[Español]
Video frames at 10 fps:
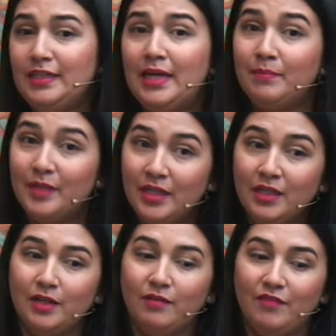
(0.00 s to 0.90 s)
también
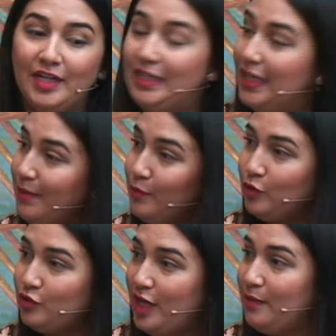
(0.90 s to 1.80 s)

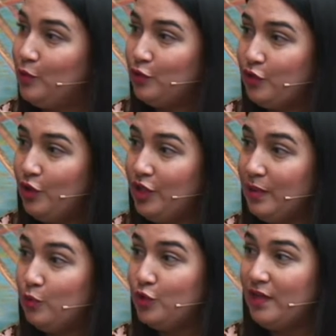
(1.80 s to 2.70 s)
validamos la emoción que
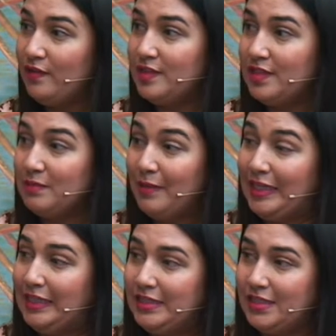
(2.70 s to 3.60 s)
muchas veces
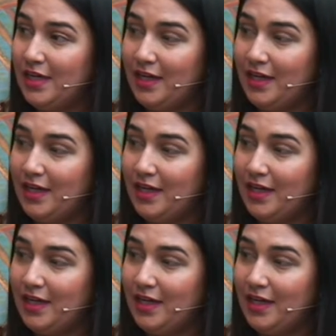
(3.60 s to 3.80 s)
mal dicha